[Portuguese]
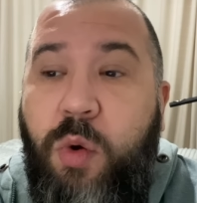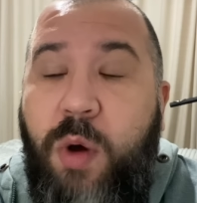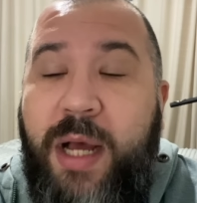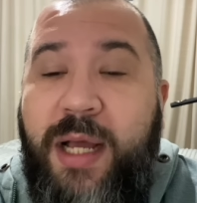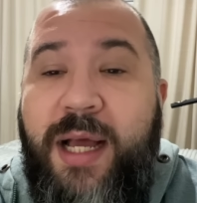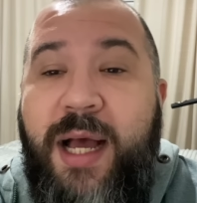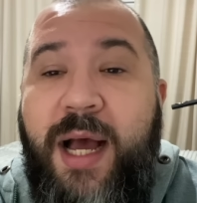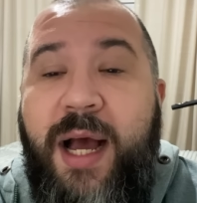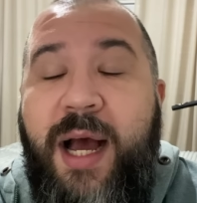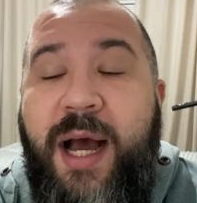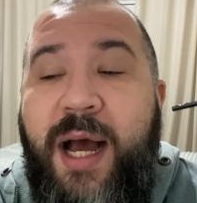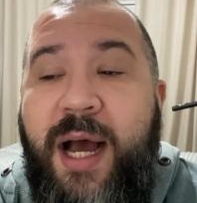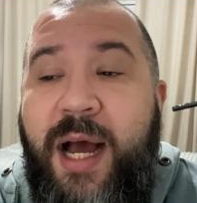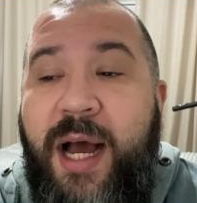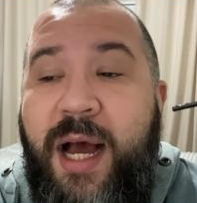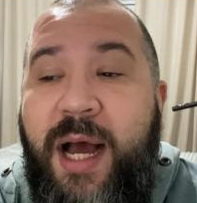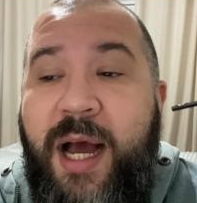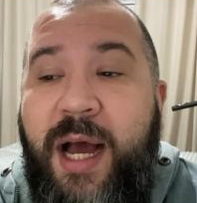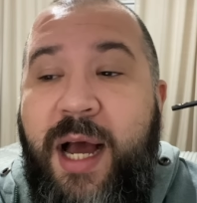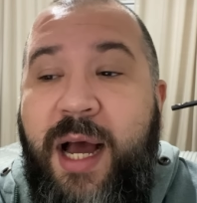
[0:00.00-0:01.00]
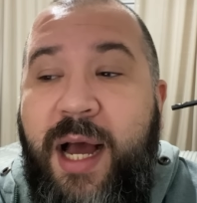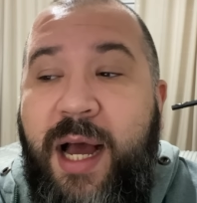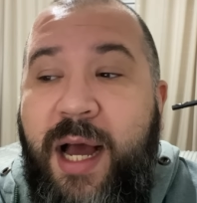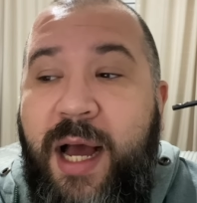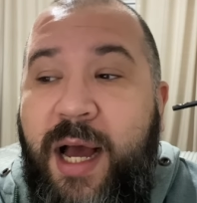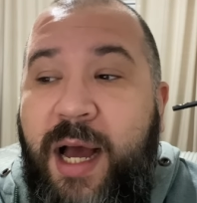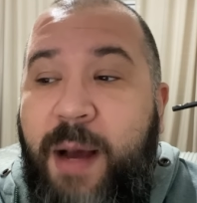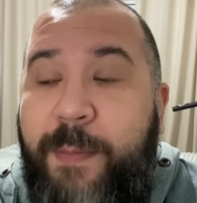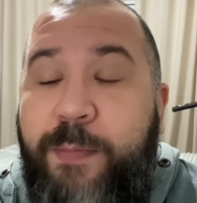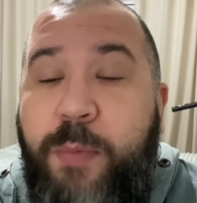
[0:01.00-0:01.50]

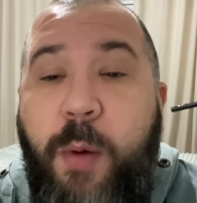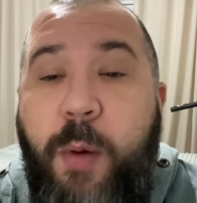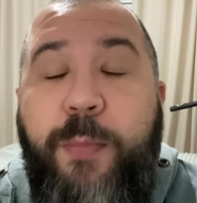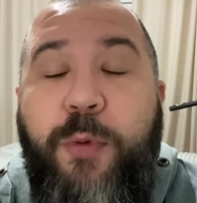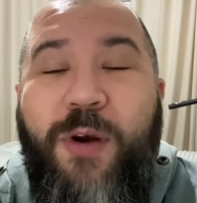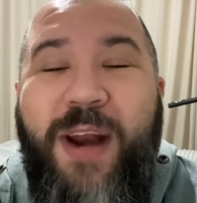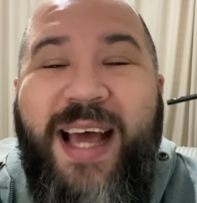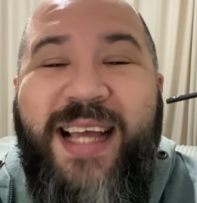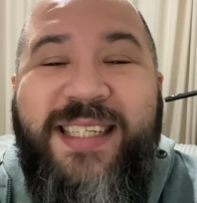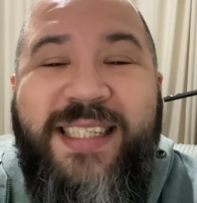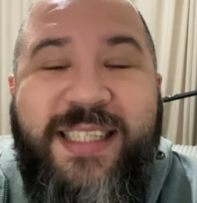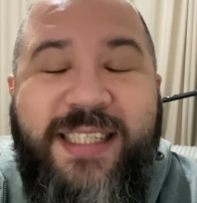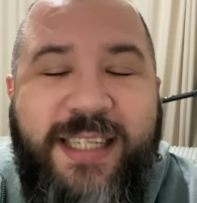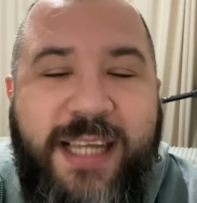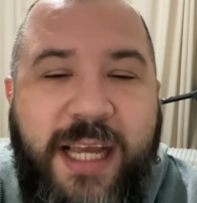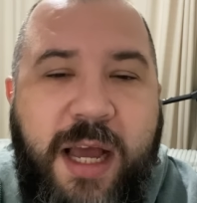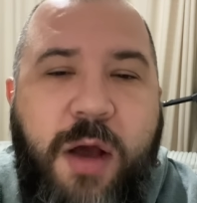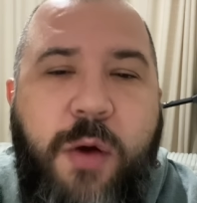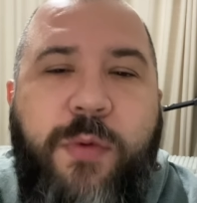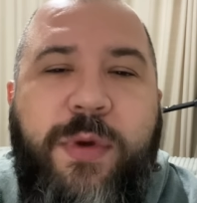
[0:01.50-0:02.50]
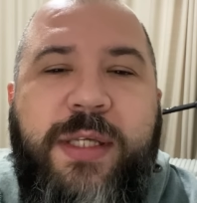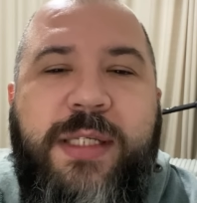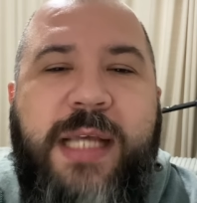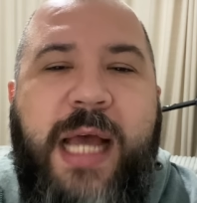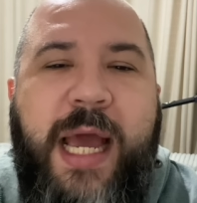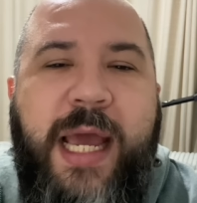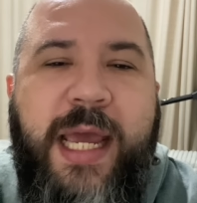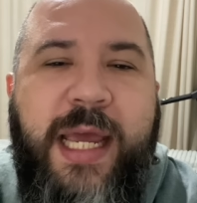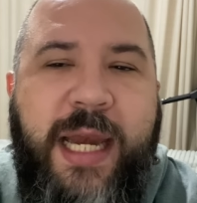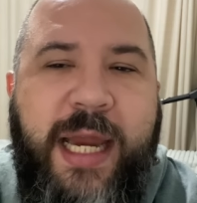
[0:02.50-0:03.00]
a, a, população
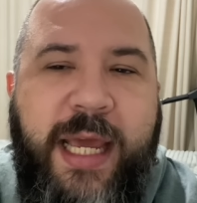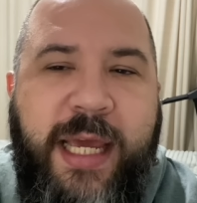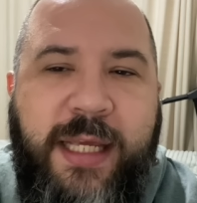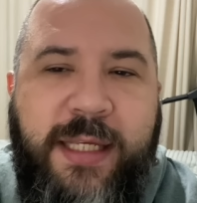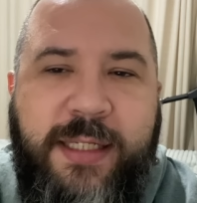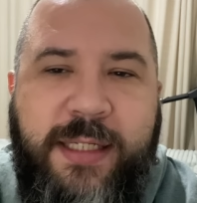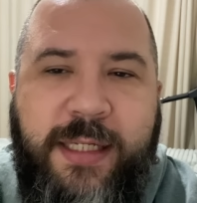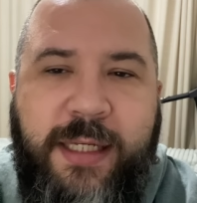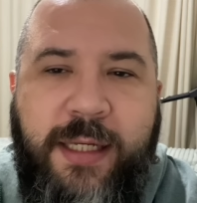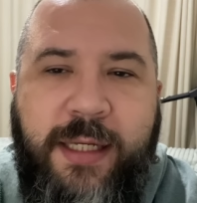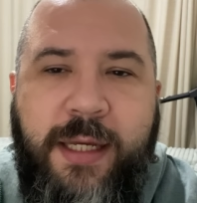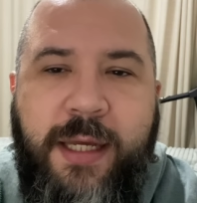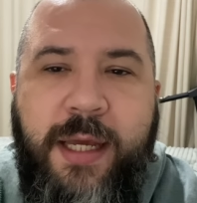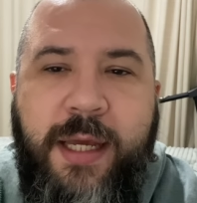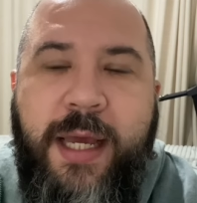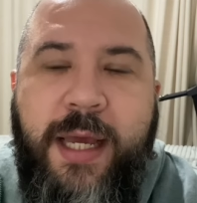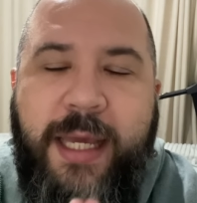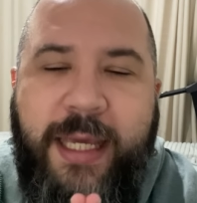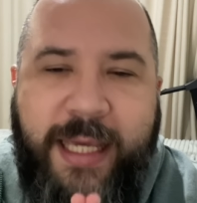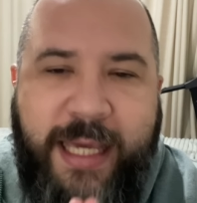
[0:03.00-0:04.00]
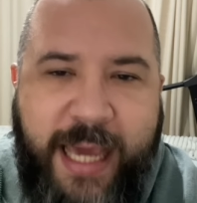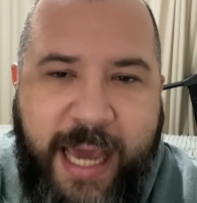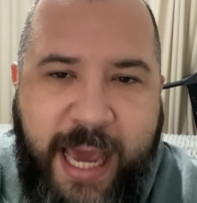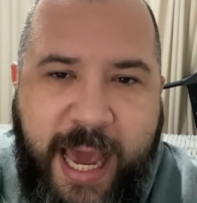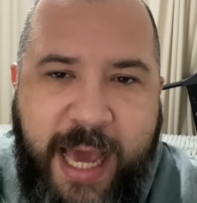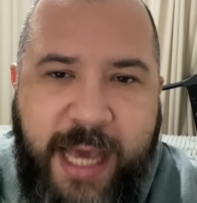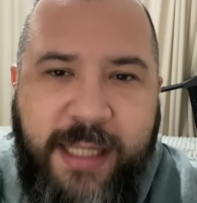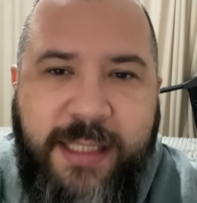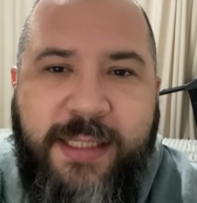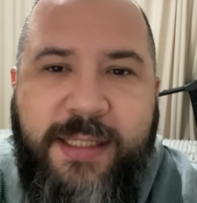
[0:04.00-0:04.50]
israelense
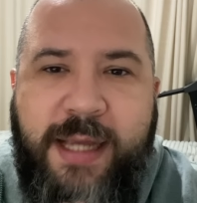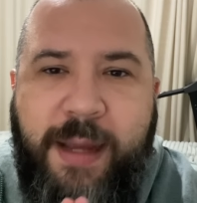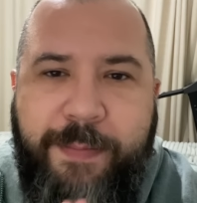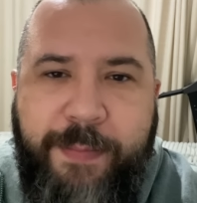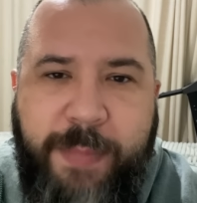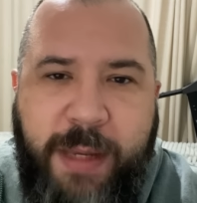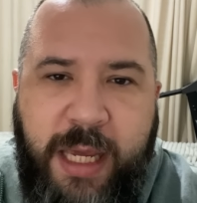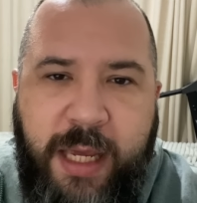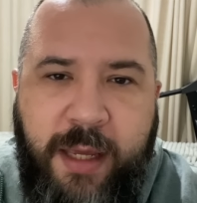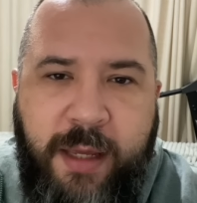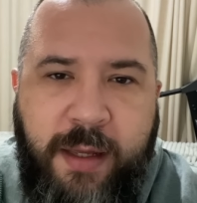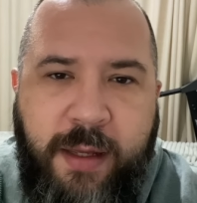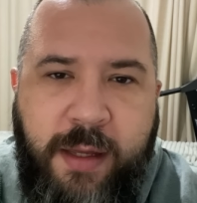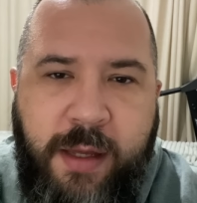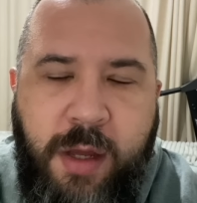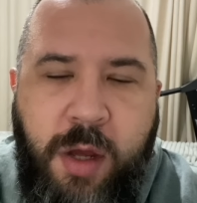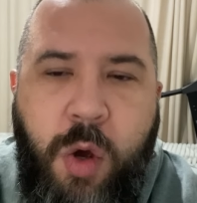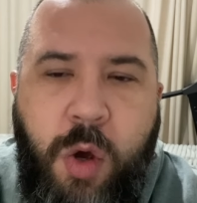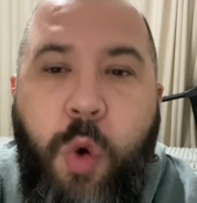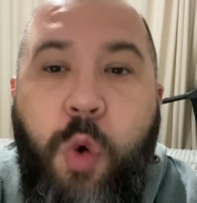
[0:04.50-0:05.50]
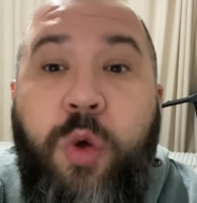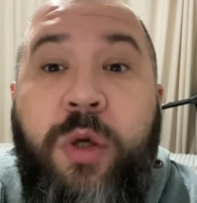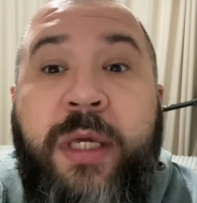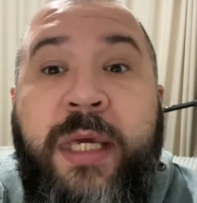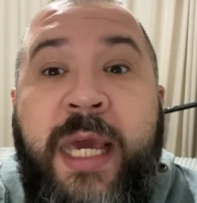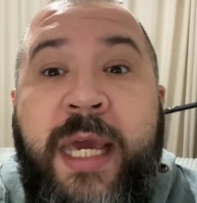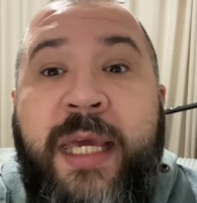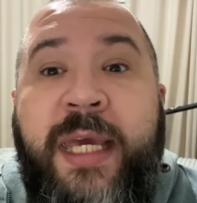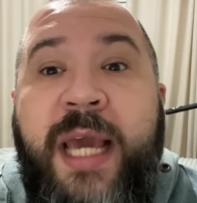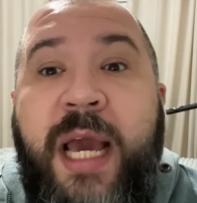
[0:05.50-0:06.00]
quer saber o
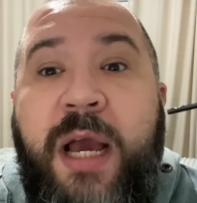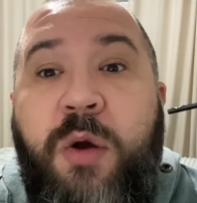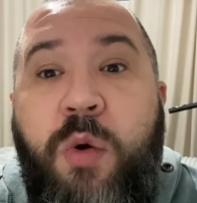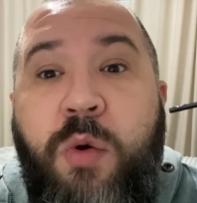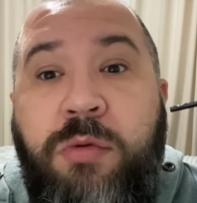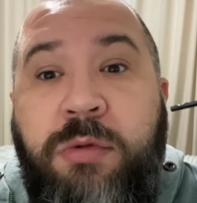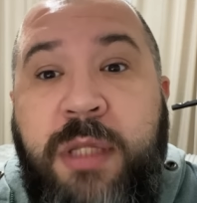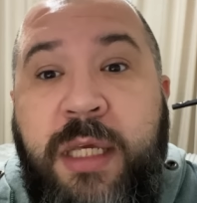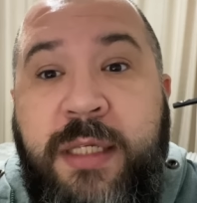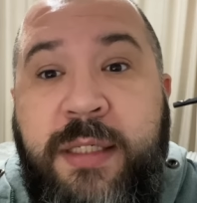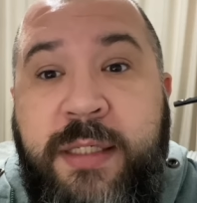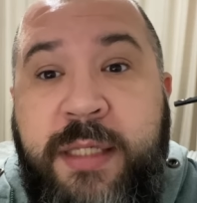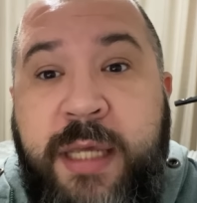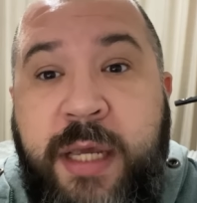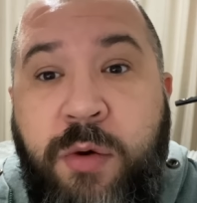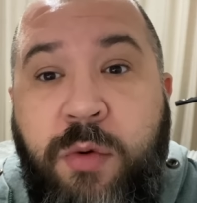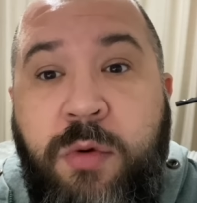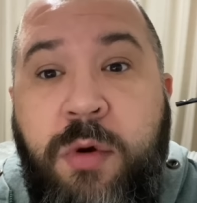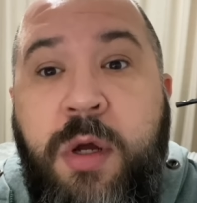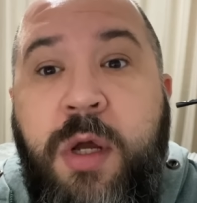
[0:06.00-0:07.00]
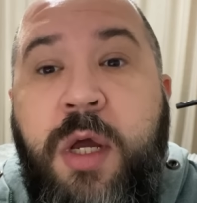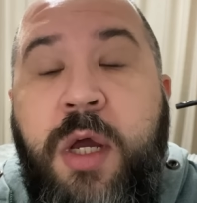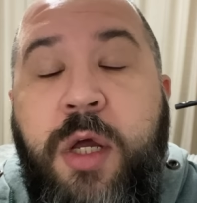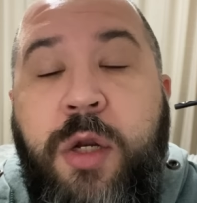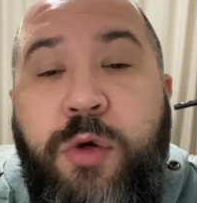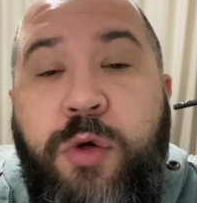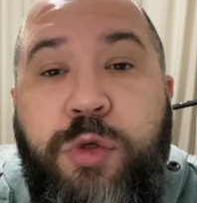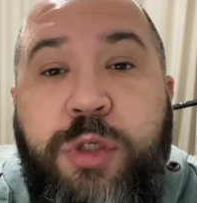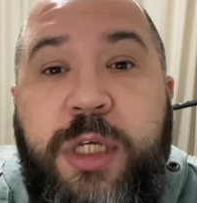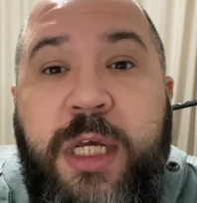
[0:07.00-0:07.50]
que, que aconteceu
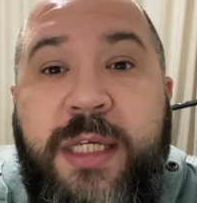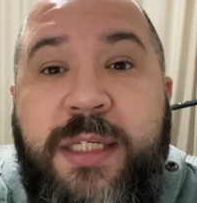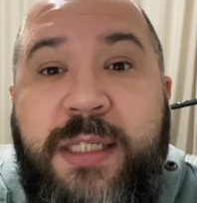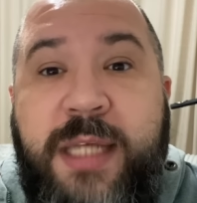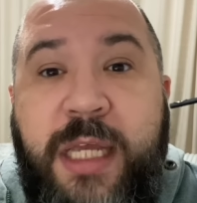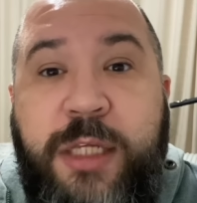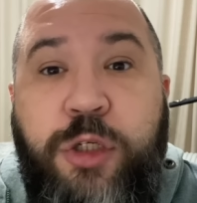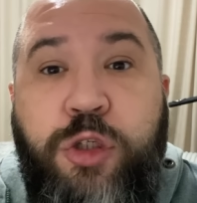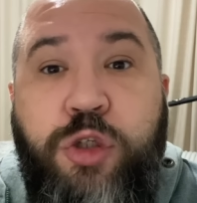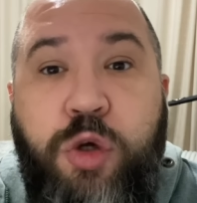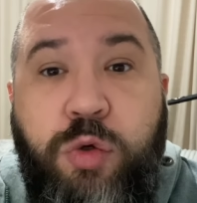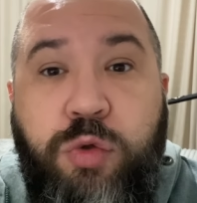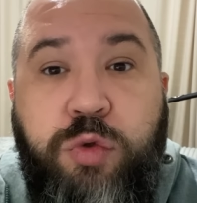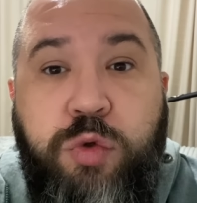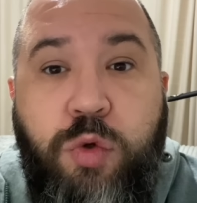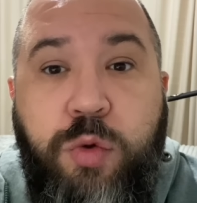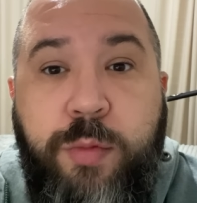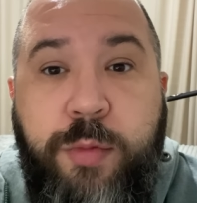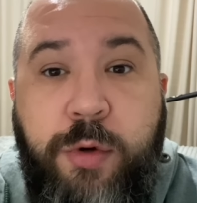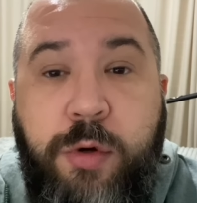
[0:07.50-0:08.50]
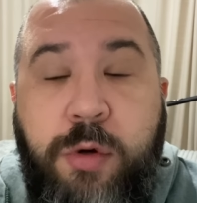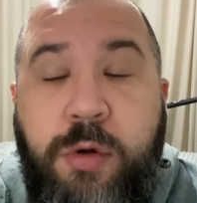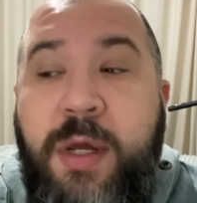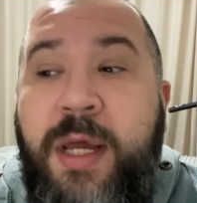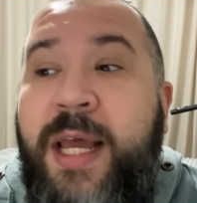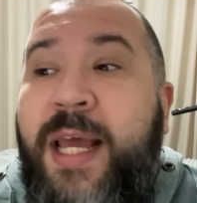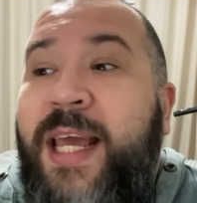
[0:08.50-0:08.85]
no dia 7 de outubro.